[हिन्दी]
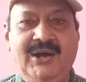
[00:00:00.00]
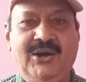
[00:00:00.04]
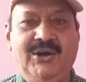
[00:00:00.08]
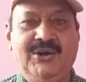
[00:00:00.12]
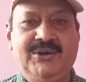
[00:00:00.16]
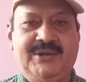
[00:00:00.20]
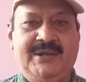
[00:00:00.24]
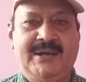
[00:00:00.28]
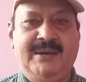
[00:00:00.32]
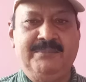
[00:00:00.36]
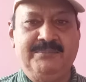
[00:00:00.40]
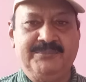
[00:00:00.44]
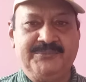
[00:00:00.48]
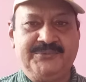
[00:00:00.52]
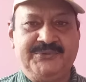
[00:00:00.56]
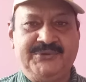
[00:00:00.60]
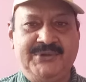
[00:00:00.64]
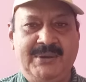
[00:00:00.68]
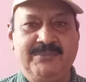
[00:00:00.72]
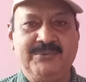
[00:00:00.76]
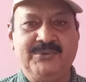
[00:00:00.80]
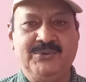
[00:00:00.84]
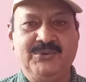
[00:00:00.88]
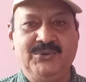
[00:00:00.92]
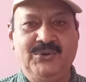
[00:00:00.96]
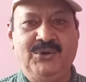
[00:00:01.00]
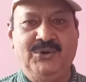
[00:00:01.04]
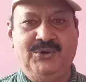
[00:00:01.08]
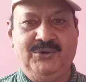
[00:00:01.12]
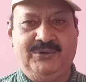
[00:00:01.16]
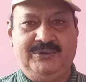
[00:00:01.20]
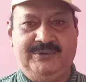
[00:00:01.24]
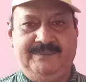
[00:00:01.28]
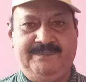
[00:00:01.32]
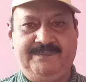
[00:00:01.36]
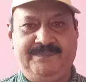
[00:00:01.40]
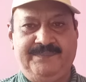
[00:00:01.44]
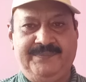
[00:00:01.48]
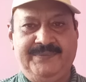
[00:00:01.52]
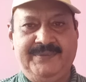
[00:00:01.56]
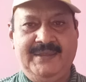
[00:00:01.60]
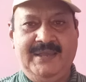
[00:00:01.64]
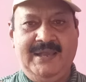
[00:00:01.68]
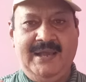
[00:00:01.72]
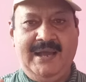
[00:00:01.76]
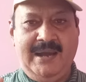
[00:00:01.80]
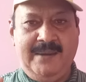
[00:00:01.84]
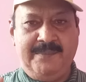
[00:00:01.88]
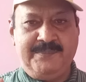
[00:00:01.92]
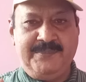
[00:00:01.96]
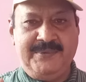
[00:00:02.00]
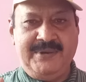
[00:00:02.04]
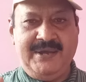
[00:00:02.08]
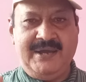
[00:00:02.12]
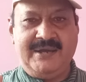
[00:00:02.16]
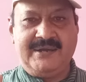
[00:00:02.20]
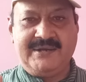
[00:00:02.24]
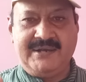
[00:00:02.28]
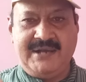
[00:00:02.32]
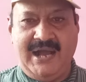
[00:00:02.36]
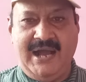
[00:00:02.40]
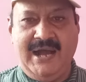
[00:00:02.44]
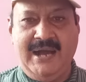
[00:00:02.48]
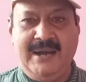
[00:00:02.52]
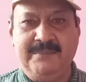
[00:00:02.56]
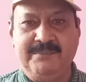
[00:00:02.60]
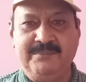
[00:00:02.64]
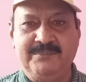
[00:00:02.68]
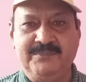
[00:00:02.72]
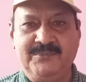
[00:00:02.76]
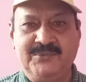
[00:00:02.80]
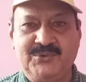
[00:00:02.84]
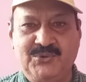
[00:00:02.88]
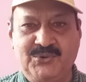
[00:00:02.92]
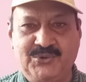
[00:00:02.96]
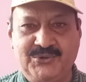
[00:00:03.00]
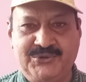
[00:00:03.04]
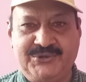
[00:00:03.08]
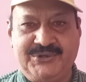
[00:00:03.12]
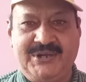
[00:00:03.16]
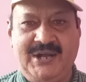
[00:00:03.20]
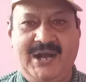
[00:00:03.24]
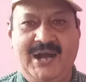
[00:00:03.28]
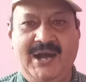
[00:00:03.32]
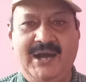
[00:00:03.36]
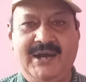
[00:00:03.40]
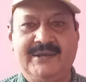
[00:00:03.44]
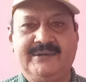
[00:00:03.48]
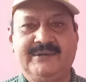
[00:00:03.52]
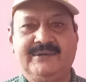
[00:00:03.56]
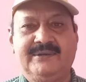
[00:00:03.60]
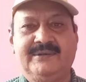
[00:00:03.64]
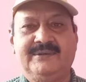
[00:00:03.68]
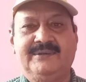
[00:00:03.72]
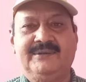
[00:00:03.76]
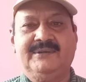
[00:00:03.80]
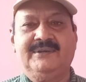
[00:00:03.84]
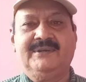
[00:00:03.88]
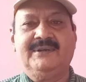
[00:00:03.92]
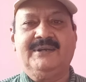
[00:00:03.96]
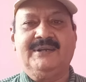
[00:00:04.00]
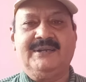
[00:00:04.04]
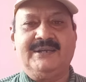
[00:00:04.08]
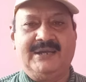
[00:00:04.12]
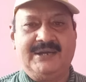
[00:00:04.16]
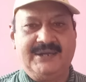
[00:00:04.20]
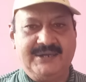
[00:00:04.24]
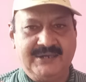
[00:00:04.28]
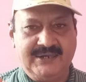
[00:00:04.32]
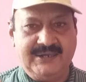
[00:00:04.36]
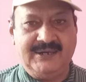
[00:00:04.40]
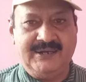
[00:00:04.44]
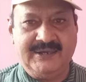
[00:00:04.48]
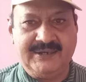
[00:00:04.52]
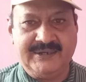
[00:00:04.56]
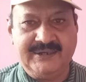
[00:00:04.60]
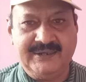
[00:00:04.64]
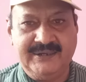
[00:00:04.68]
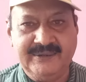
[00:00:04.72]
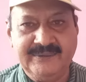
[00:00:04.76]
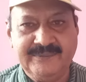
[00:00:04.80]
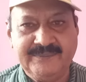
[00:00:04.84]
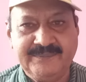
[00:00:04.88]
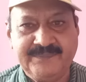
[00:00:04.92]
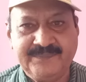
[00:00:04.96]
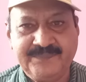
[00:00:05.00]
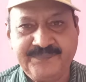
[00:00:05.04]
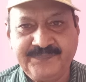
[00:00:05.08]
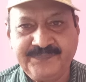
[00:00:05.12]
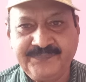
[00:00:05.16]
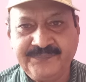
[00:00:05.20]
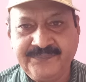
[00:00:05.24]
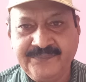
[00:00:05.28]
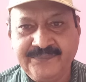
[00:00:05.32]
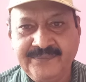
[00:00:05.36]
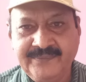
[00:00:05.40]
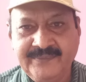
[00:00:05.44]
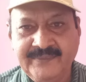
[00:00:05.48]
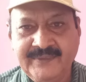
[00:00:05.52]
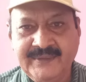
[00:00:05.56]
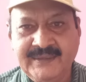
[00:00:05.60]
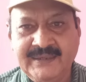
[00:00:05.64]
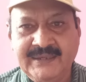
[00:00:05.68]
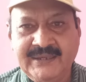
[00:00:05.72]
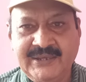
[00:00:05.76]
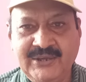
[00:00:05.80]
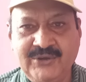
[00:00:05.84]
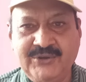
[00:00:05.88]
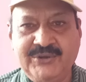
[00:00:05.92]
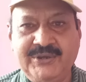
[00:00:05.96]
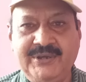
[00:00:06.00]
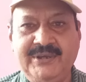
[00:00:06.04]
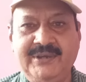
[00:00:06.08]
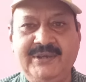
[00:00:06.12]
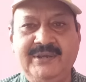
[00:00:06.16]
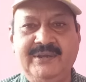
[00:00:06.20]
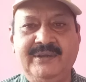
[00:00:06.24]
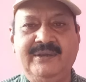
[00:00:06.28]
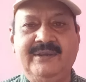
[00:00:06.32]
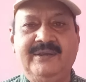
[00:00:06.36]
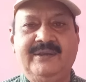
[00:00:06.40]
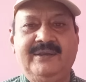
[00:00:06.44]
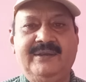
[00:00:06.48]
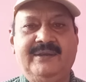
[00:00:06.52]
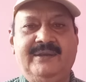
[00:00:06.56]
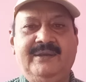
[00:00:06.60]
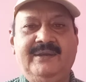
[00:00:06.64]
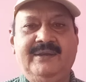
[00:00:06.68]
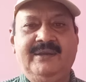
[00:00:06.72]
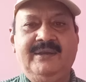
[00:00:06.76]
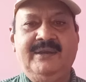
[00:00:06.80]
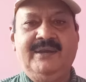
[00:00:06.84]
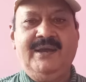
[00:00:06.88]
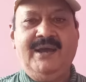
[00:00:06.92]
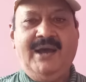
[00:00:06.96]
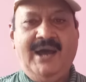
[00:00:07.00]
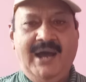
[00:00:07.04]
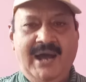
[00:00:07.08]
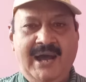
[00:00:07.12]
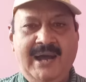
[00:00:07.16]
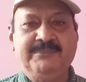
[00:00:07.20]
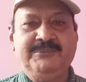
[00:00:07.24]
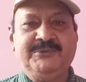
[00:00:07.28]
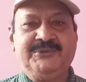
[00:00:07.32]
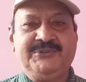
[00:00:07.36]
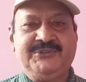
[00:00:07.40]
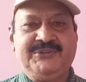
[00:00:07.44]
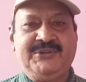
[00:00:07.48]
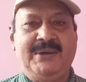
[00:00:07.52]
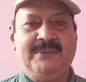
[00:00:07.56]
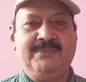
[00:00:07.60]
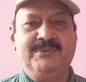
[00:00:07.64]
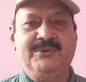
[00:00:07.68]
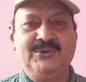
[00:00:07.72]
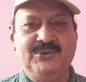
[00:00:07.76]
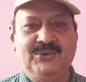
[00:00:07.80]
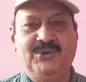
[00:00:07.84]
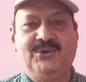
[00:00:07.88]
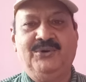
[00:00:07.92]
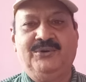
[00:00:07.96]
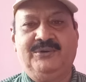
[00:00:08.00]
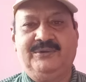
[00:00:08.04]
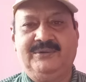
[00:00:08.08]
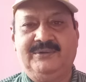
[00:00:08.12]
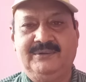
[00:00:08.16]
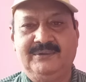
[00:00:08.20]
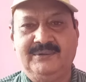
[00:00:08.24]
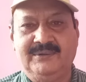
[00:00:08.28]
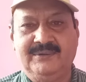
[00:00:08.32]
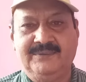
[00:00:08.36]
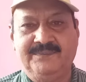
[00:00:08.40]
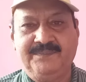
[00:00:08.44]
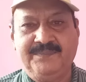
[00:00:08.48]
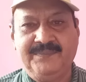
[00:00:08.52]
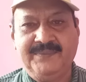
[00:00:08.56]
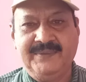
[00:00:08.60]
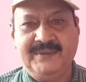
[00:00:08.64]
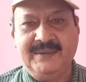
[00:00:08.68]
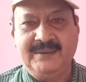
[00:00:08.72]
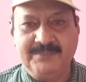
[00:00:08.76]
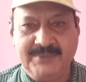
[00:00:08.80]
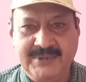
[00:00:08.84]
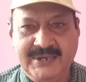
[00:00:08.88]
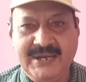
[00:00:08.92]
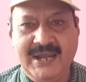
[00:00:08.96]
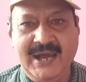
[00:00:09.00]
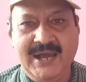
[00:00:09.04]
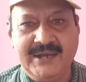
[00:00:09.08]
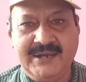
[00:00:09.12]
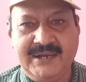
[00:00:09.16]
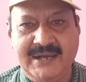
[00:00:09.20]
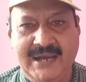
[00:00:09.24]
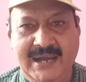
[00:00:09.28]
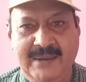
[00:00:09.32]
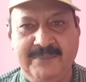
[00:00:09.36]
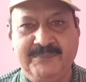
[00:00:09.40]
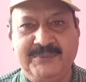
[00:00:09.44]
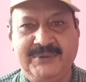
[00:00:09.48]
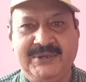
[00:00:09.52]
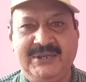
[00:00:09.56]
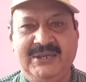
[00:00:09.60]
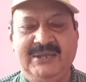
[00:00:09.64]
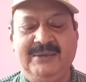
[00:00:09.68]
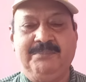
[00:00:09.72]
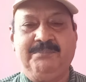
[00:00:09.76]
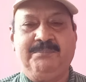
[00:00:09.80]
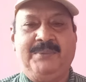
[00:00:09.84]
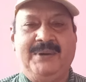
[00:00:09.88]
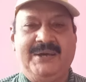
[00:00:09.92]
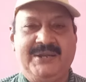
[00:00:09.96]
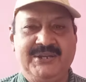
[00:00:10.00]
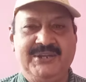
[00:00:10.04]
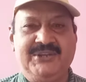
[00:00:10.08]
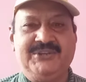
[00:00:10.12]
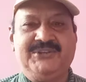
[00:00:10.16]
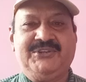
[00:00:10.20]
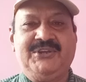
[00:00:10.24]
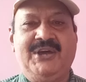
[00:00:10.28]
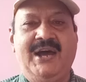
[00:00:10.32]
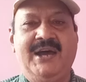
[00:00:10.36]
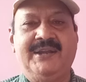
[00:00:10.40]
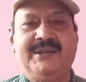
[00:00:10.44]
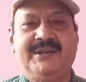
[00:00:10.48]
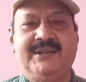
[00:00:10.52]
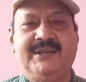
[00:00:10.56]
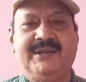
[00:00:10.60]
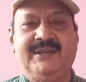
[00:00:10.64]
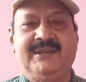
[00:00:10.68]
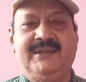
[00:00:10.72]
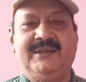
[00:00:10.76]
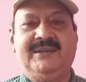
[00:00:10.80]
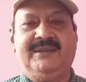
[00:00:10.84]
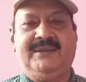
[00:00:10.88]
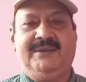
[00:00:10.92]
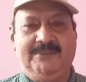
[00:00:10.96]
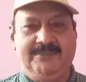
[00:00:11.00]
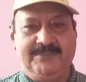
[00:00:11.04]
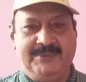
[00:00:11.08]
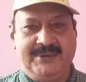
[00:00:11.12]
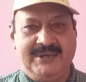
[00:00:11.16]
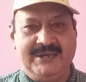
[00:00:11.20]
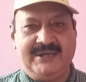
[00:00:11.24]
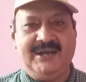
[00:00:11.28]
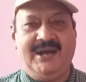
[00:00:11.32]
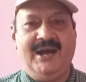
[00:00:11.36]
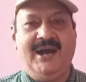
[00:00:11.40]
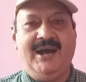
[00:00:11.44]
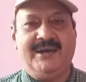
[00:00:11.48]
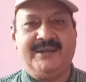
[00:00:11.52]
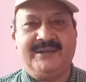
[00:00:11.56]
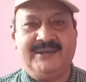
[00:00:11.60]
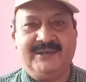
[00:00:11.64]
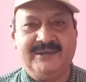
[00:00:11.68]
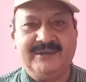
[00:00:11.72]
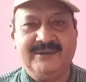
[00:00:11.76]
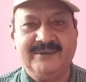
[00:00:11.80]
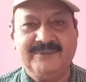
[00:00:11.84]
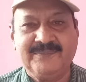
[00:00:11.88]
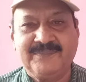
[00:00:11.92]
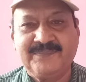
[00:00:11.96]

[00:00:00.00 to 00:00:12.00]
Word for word: और हम सब लोग अपना काम रोजगार करने लगें क्योंकि हम सब लोग बिना काम के परेशान हैं बेकार हैं